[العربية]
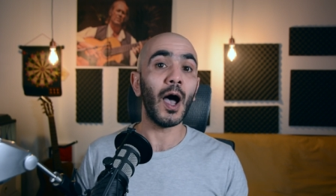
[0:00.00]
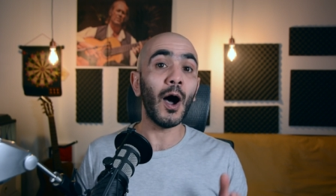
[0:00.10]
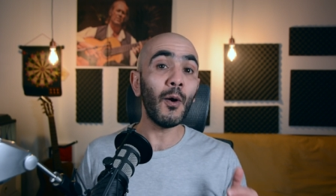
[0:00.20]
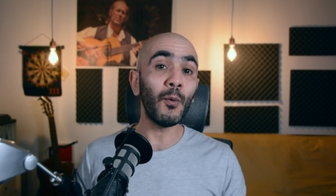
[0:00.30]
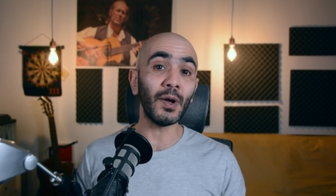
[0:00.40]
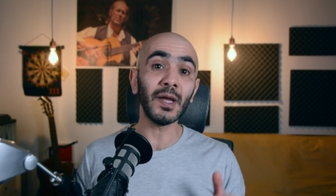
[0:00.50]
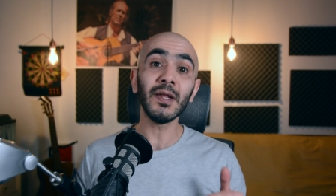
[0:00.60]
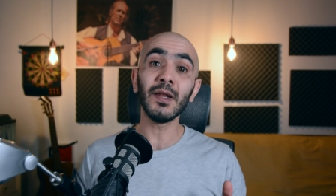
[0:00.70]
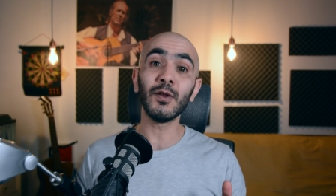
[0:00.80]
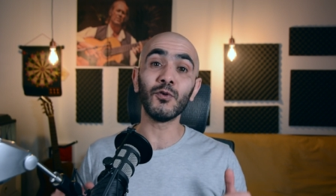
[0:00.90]
او
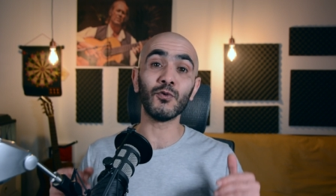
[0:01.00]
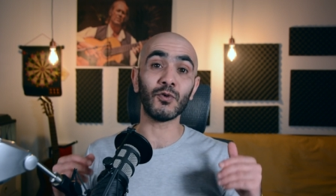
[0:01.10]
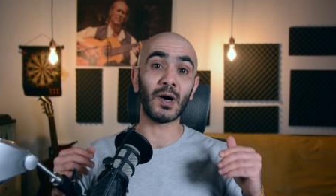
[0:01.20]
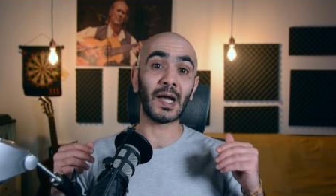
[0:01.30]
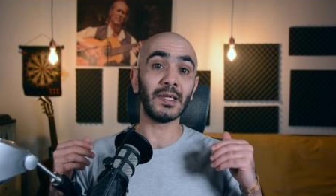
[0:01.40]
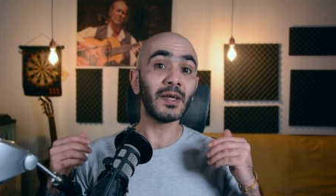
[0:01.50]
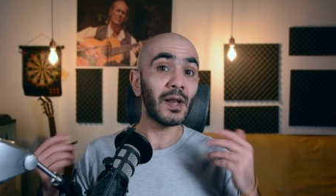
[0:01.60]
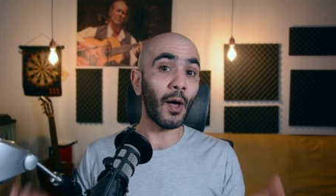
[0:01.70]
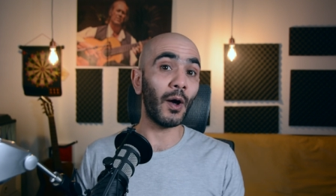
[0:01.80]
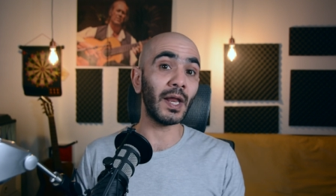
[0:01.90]
انه غير
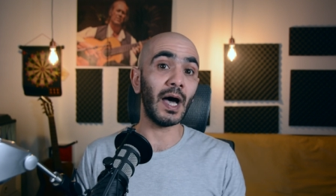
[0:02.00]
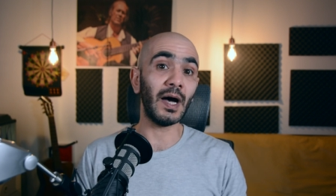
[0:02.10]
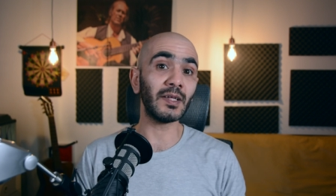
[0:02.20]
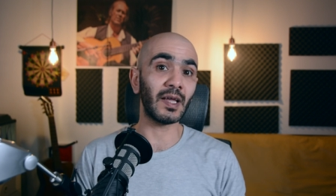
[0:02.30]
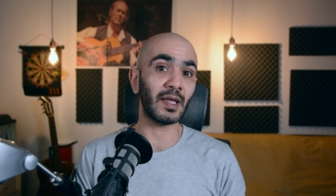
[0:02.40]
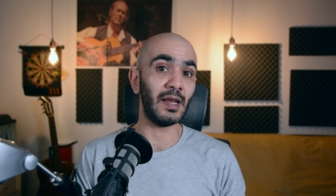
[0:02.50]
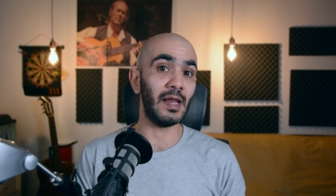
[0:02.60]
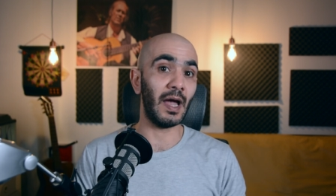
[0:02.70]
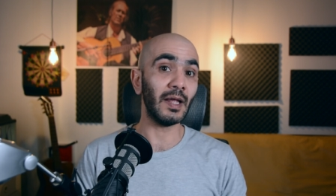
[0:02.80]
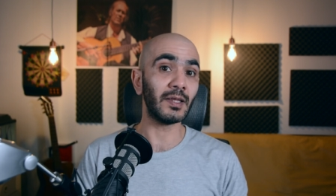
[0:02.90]
لك قناعاتك
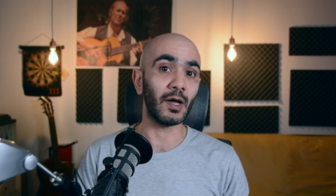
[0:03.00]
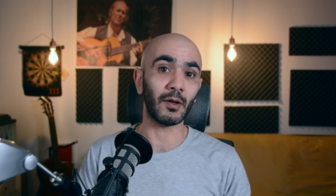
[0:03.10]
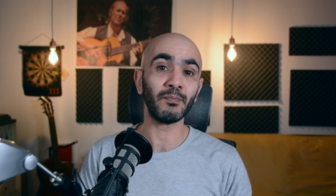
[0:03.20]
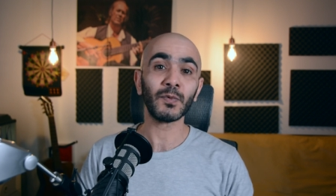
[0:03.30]
اللي عندك